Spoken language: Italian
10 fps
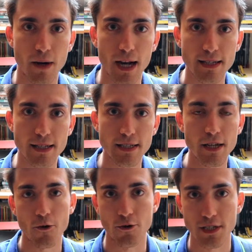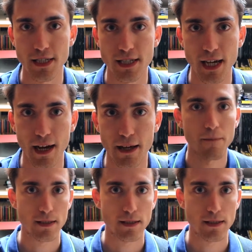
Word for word: pratici o CGI?